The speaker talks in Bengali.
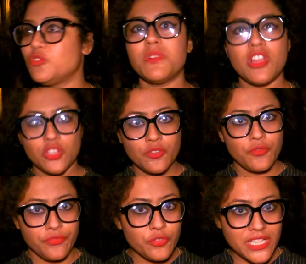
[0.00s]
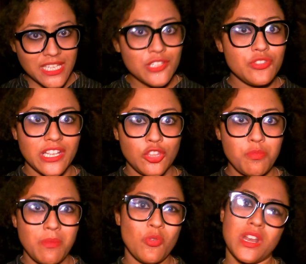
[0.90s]
তোমরা হয়তো ফুটেজে কিছু দেখতে
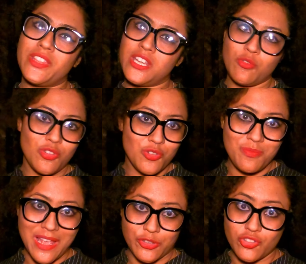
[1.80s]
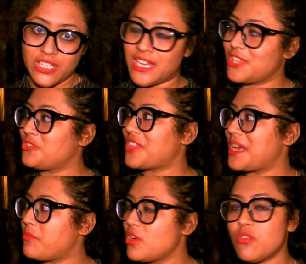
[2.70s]
পাবো ওনাদের নিয়ে উনি খুব ব্যস্ত ছিলেন কিন্তু
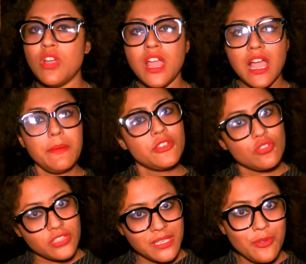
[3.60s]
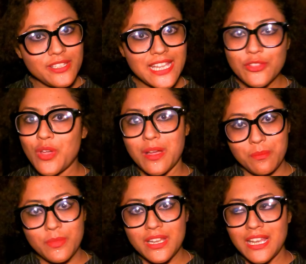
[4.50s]
তারপরেও আমি সত্যি বলছি এত
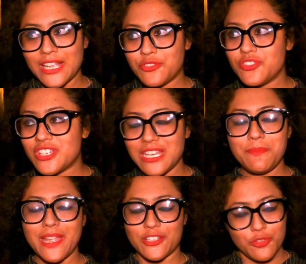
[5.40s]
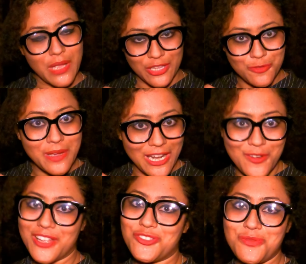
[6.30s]
হাম্বল একজন শিল্পী এত এত
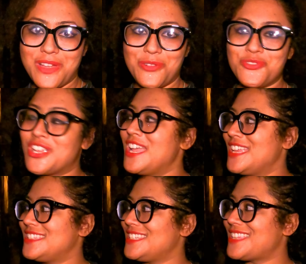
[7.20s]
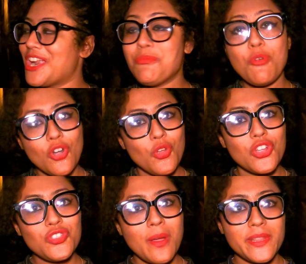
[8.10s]
ভালো একজন মানুষ যে তারপরেও
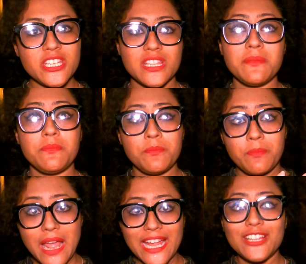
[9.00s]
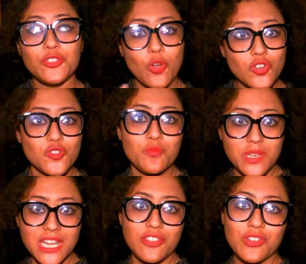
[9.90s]
কিন্তু আমাদের সাথে প্রায় দশ
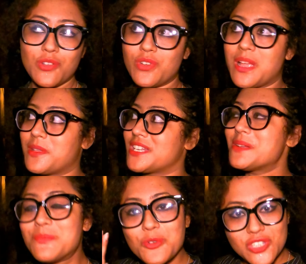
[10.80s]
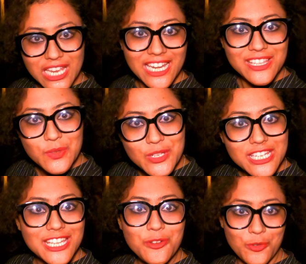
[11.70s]
মিনিট ধরে উনি আমাদেরকে বোঝালেন যে উনি
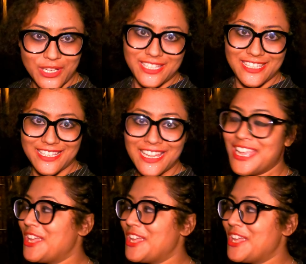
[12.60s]
কী করেছেন